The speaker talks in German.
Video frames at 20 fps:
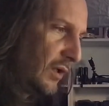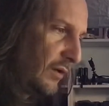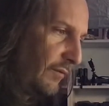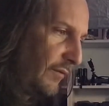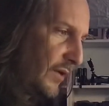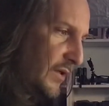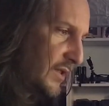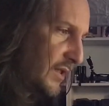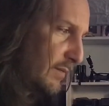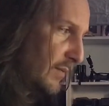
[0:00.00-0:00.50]

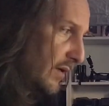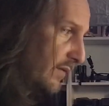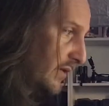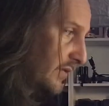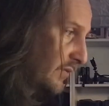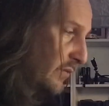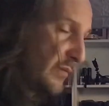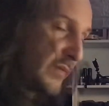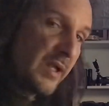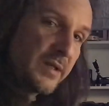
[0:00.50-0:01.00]
Wenn Sie mal was
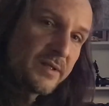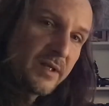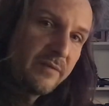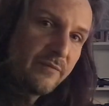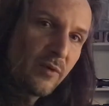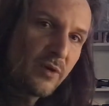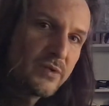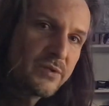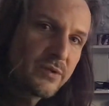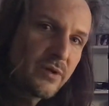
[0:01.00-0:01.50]
von mir sehen
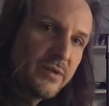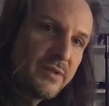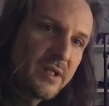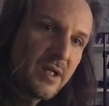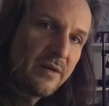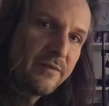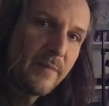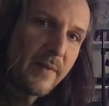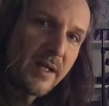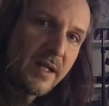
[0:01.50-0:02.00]
wollt, könnt
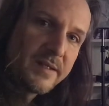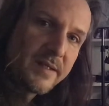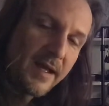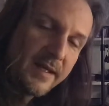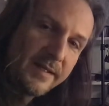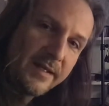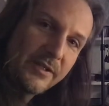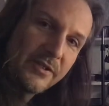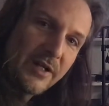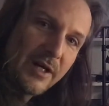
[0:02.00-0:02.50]
ihr auf meiner
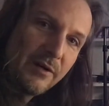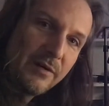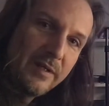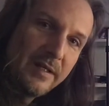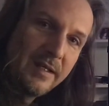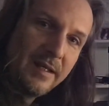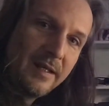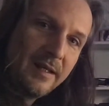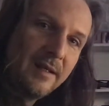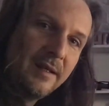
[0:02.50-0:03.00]
Seite schauen
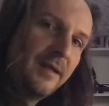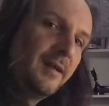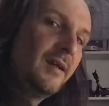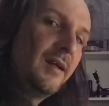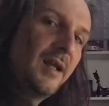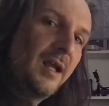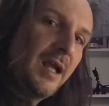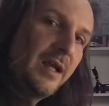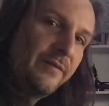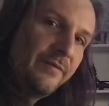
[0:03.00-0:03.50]

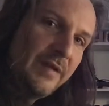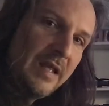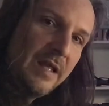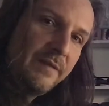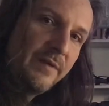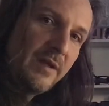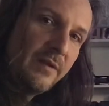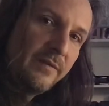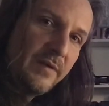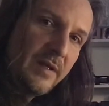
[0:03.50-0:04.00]

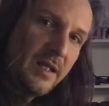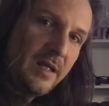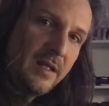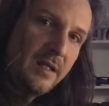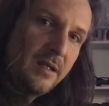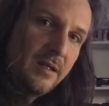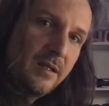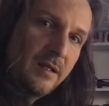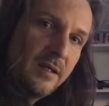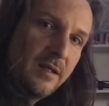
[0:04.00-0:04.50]

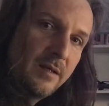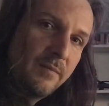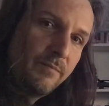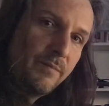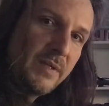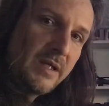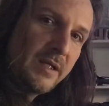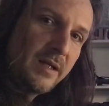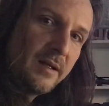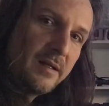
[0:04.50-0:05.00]

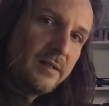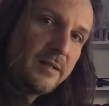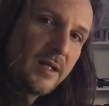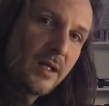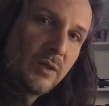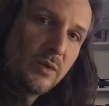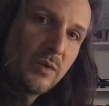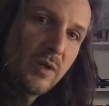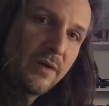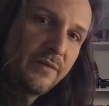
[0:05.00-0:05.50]

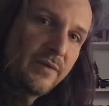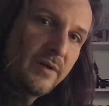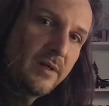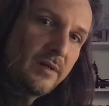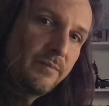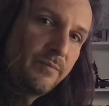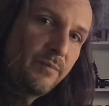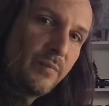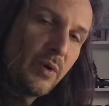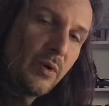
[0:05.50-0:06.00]

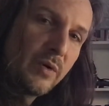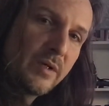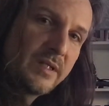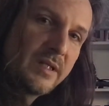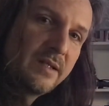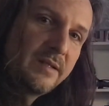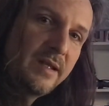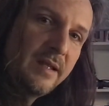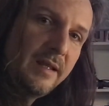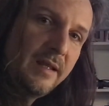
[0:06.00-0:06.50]

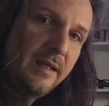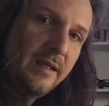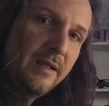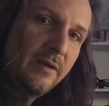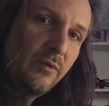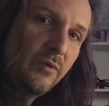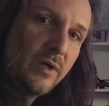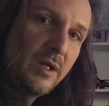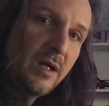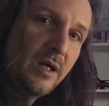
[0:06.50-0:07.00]
www.michaeldandorfer.de
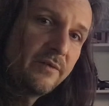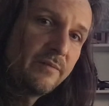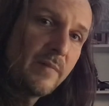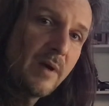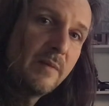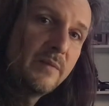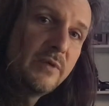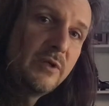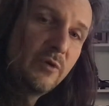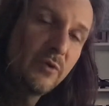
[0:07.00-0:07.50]
oder auf
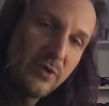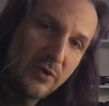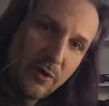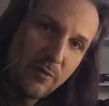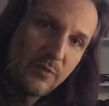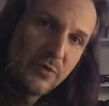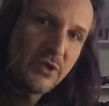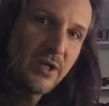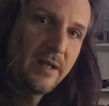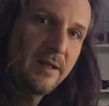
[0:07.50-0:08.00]
meinem
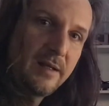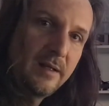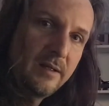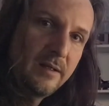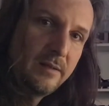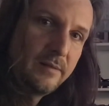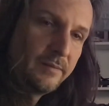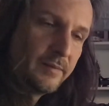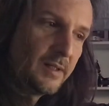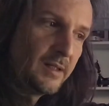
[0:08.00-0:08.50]

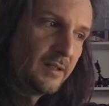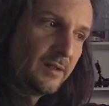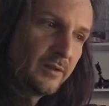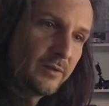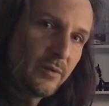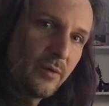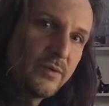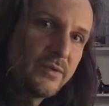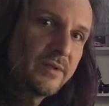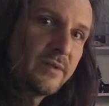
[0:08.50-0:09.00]
YouTube-Channel
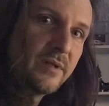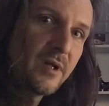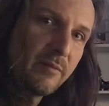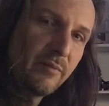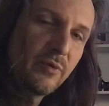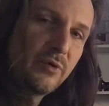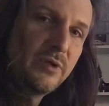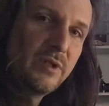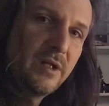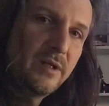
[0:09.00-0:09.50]
könnt ihr ihn
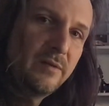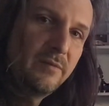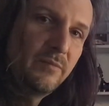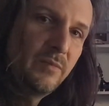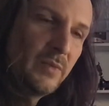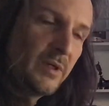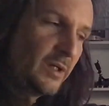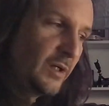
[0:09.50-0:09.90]
abonnieren.